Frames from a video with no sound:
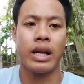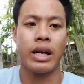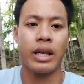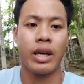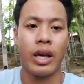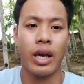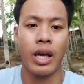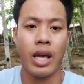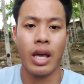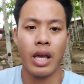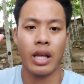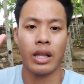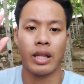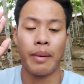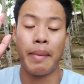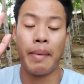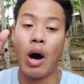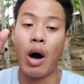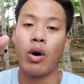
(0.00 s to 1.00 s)
ilang
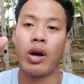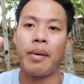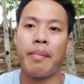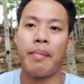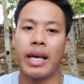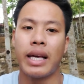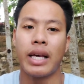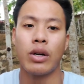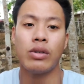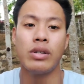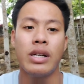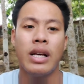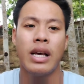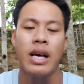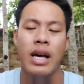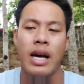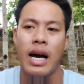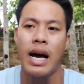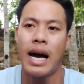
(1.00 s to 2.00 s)
gitrabaho gamay karon
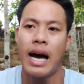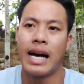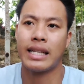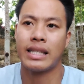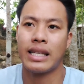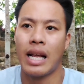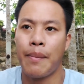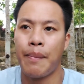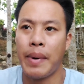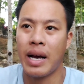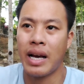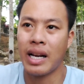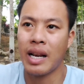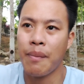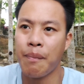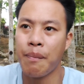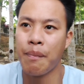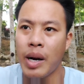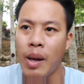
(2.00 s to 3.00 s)
asa uh, ang pag
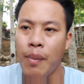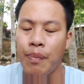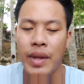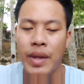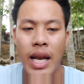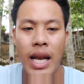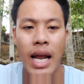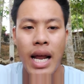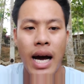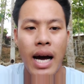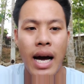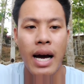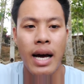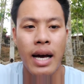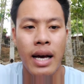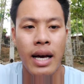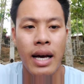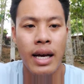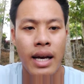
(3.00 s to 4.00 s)
riprap
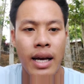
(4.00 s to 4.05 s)
nila